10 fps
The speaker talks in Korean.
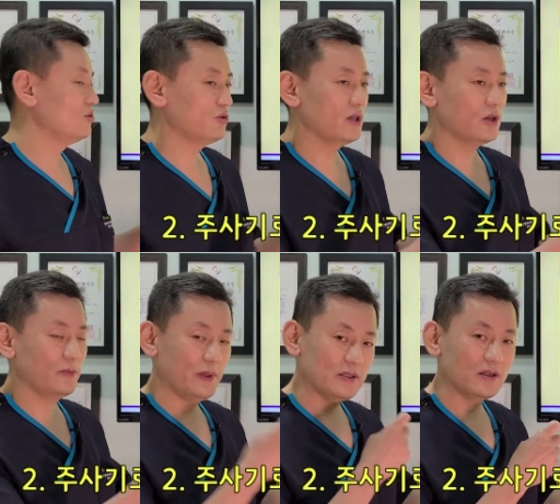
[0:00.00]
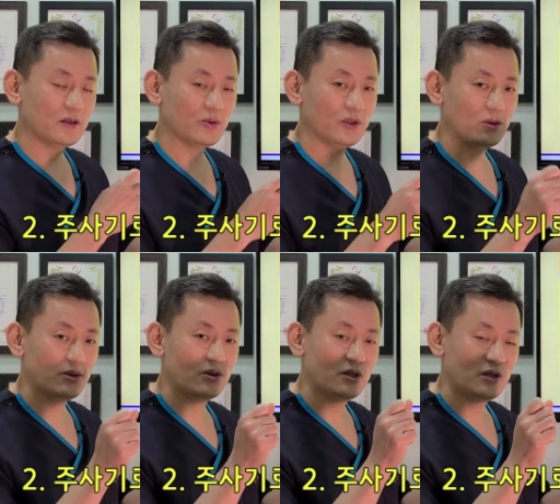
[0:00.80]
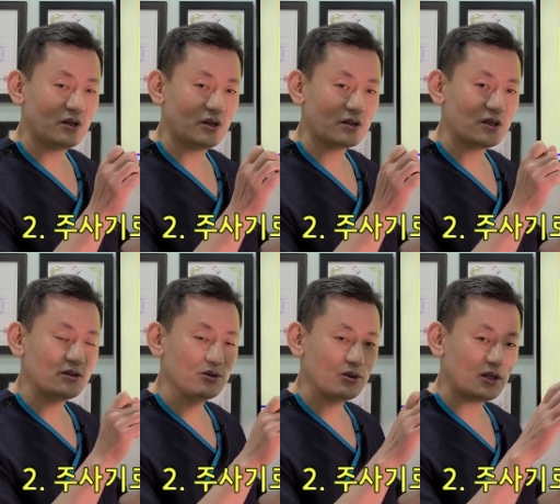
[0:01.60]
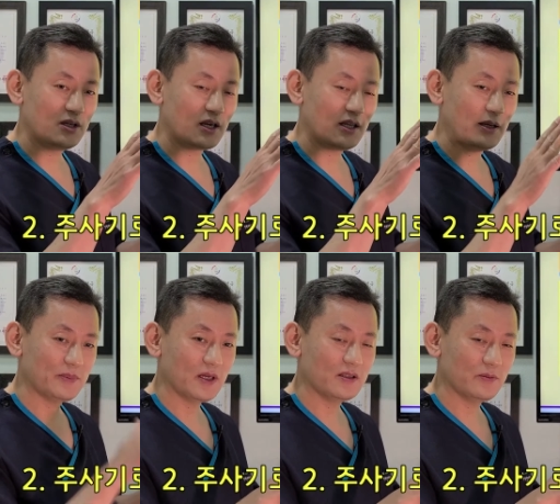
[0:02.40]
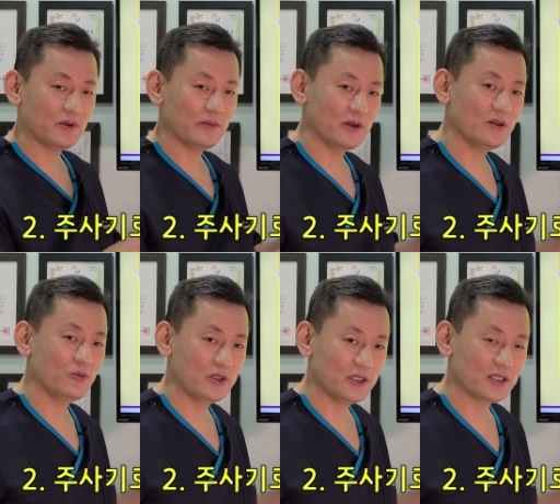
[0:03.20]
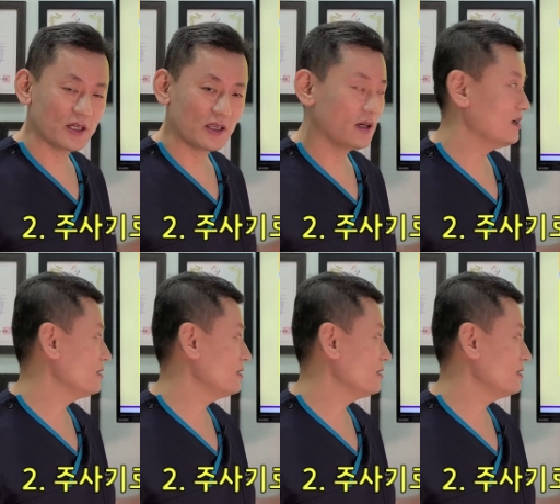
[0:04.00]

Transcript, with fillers: 주사기로 뺐을 경우에도 결절종이 이렇게 납작해져 버리면 위치를 찾기가